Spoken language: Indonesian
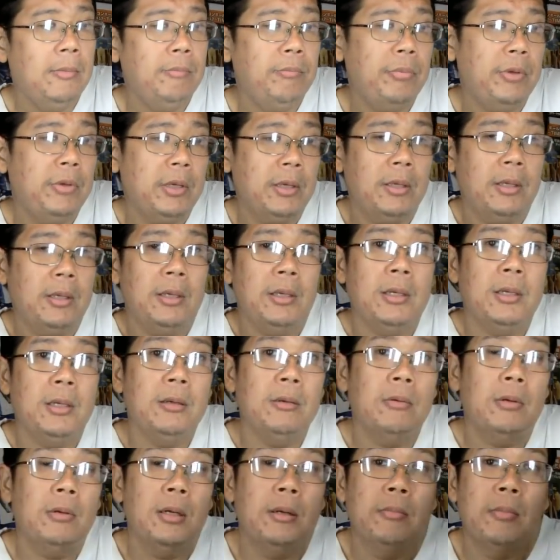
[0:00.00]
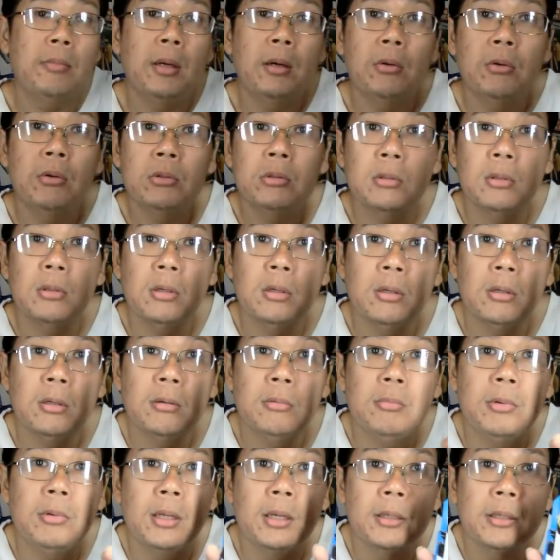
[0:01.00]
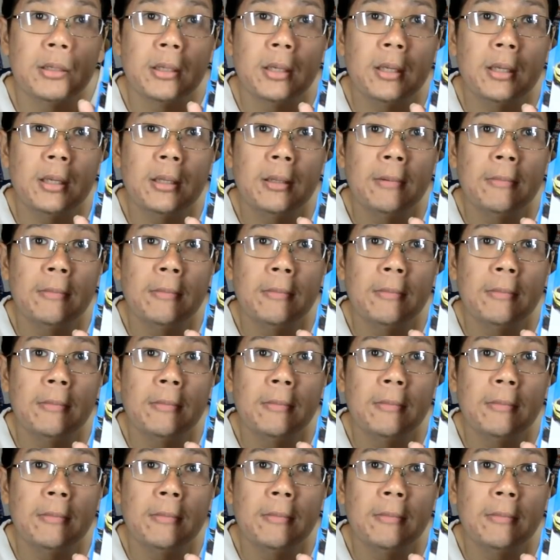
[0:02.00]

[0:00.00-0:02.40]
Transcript: packingannya kurang bagus kalau gue bilang ya